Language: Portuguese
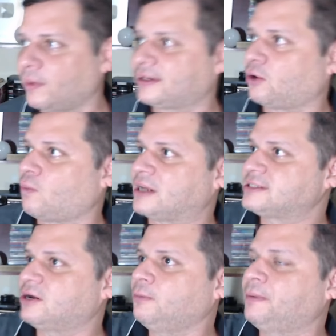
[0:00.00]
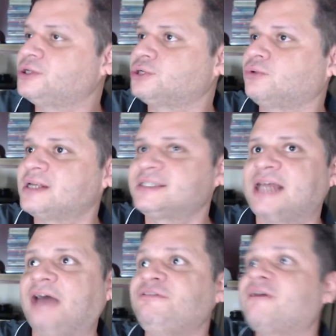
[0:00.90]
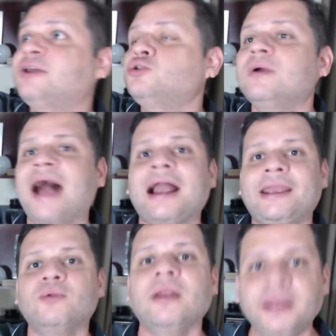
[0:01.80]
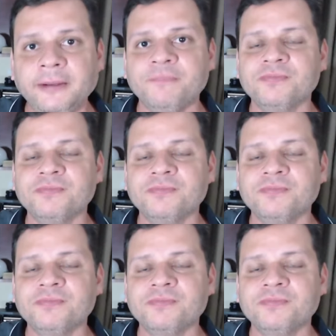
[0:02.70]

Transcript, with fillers: entra com uma ação, pedido no STF e vai julgar aquilo ali.